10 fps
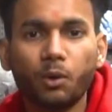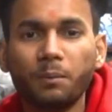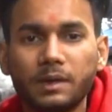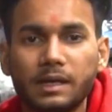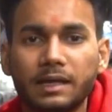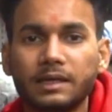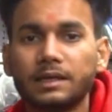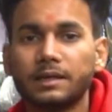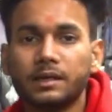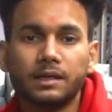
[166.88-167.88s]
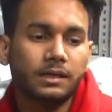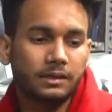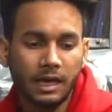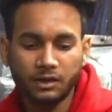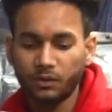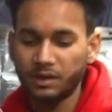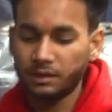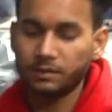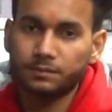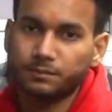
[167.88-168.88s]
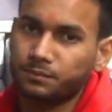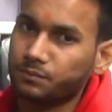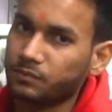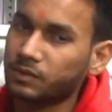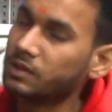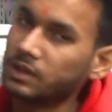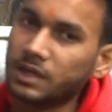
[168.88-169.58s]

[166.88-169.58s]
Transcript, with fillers: आपको मिल जाएंगे अवेलेबल होंगे जी